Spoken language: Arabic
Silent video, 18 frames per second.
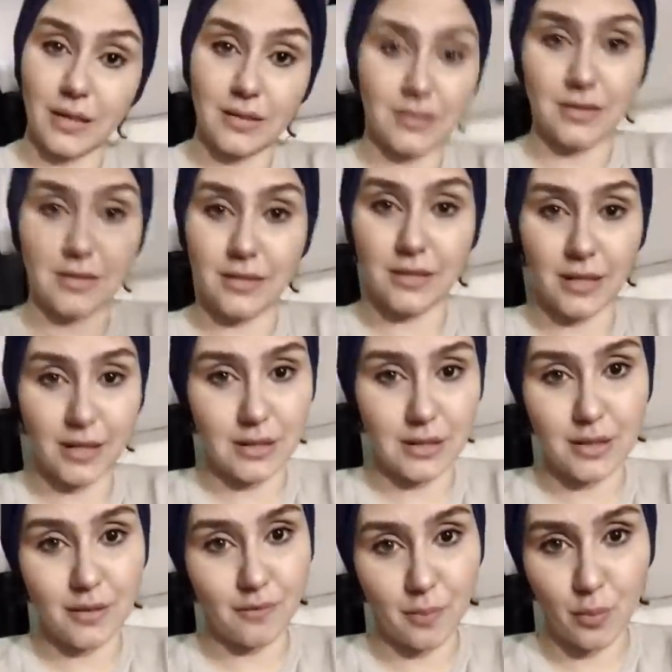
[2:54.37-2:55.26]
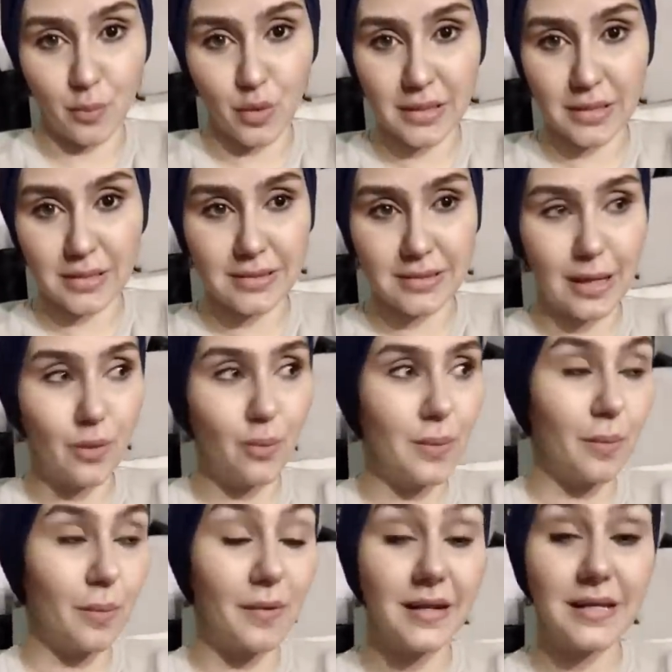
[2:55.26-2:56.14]
وحاجات كتيره جدا في برج الدلو
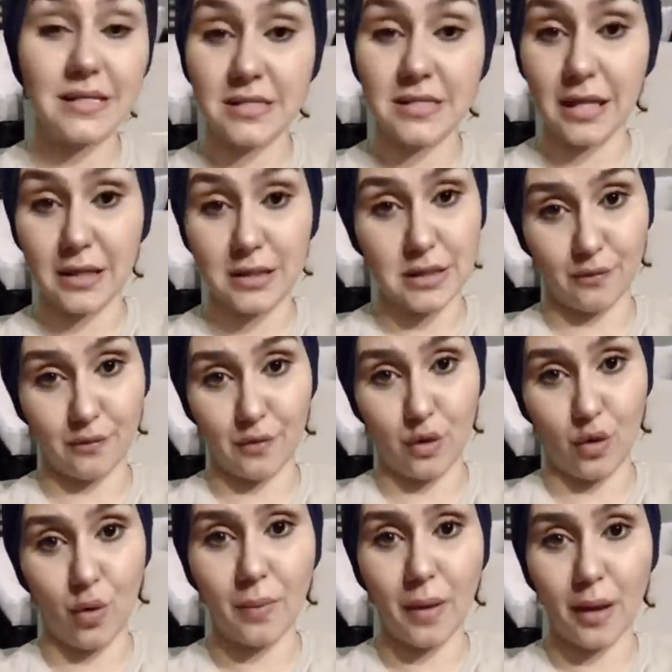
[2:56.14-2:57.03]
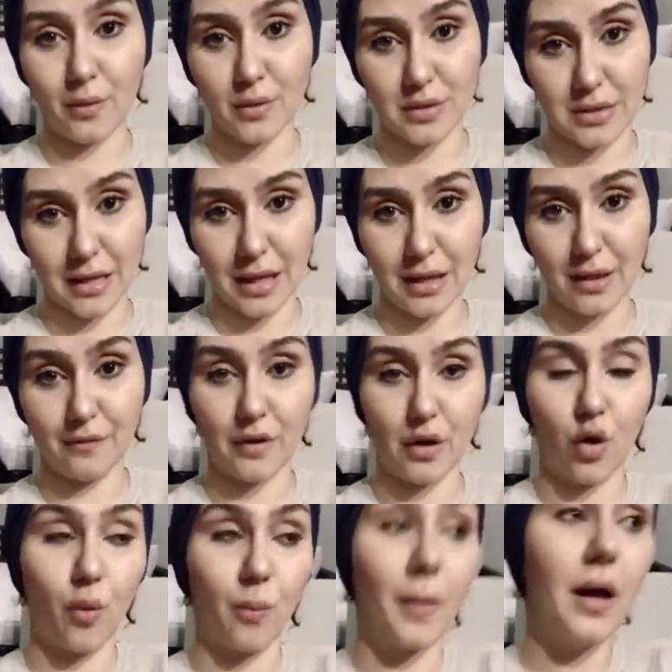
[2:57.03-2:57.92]
من الابراج السلسه في الحب او السهله
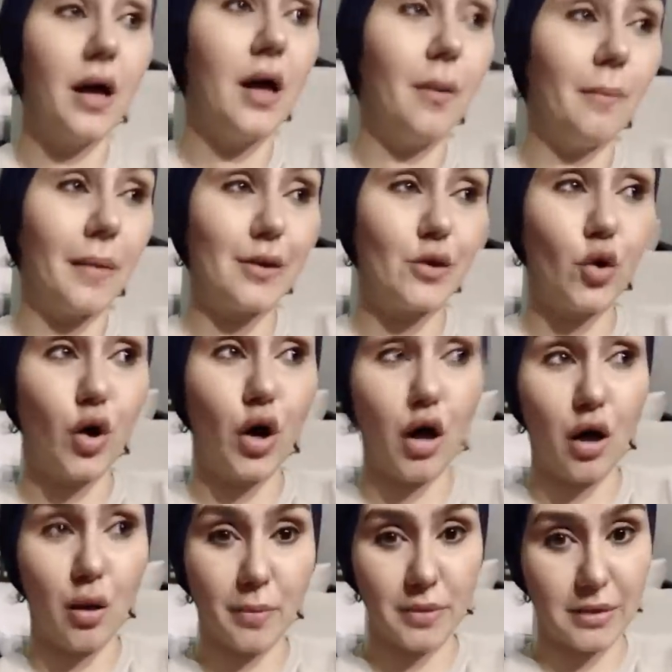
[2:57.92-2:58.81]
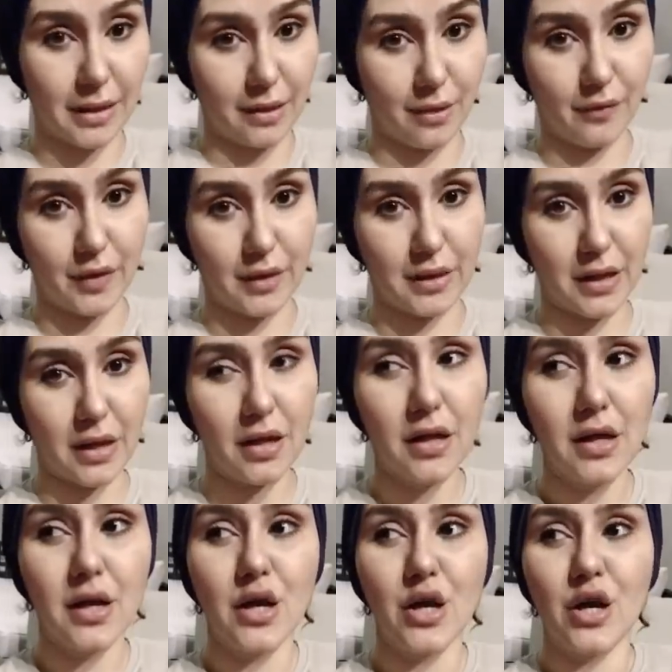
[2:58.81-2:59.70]
في الحب مع انه غامض على
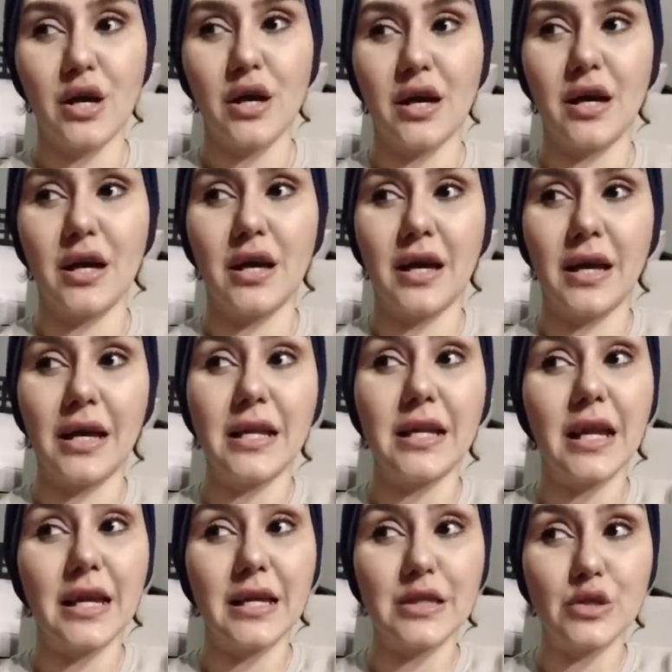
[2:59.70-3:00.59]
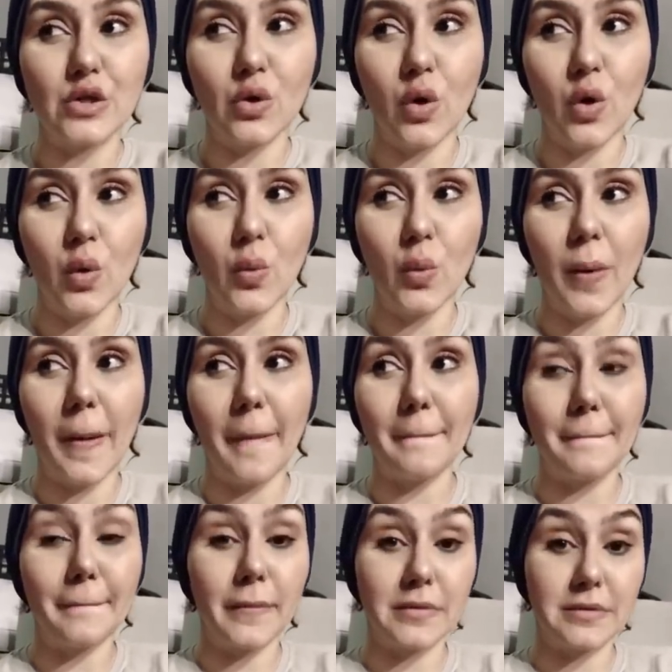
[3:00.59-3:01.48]
فكره آه الا ان
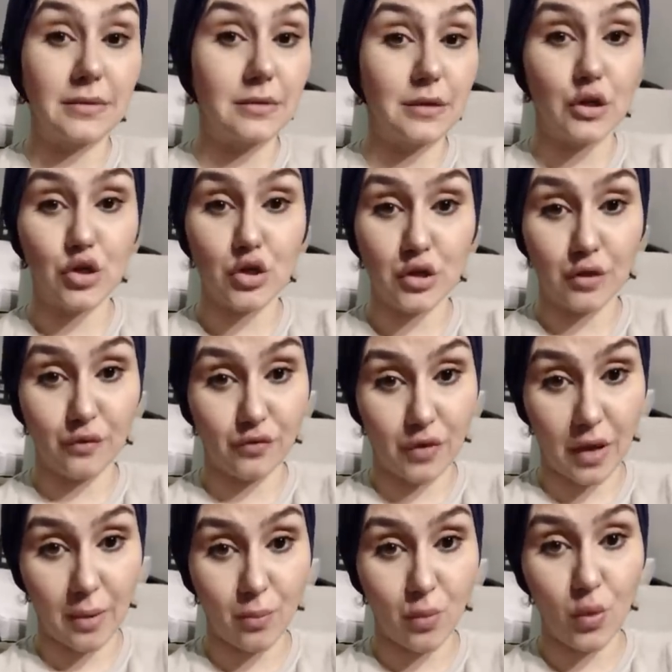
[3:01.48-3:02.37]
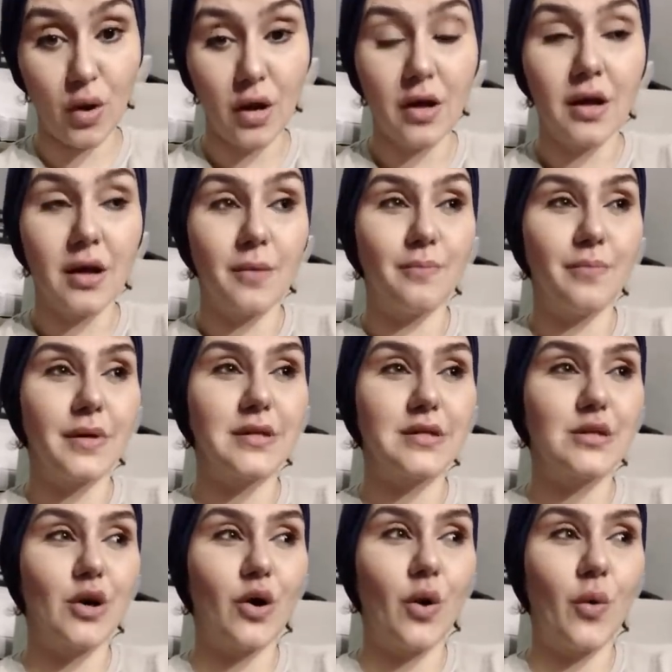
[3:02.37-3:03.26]
هو ما تقدرش تفهمه
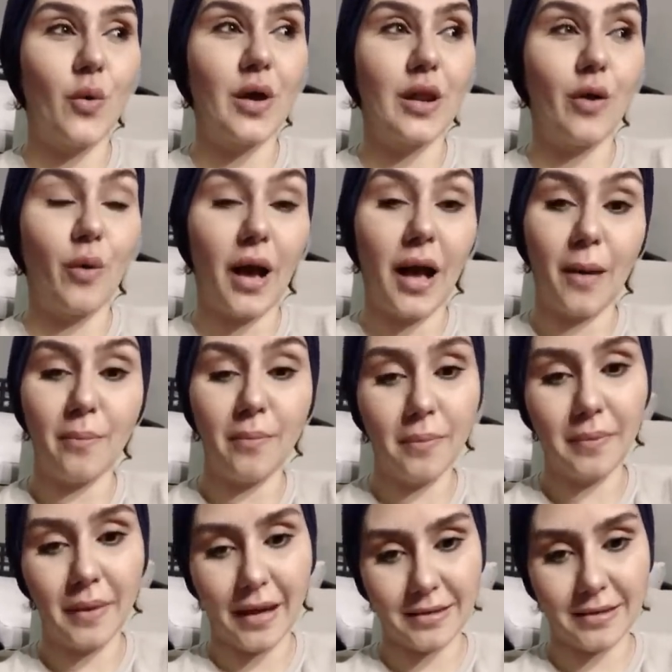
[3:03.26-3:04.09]
بس هو لو حب